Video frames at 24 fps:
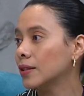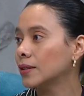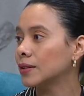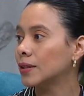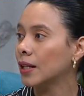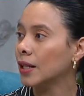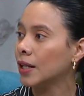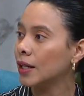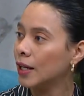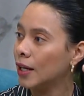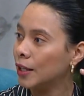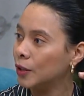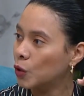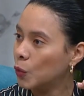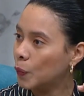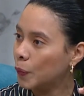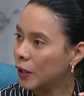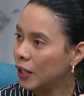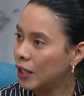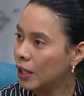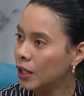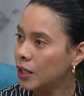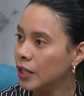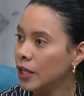se están
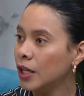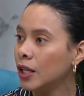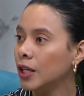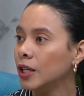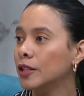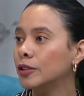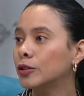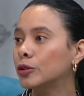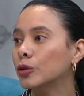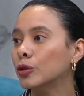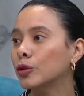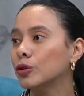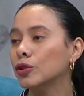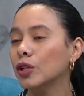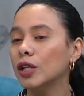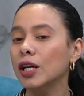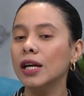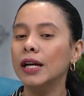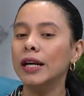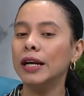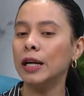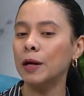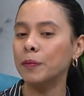quedando pequeñitos,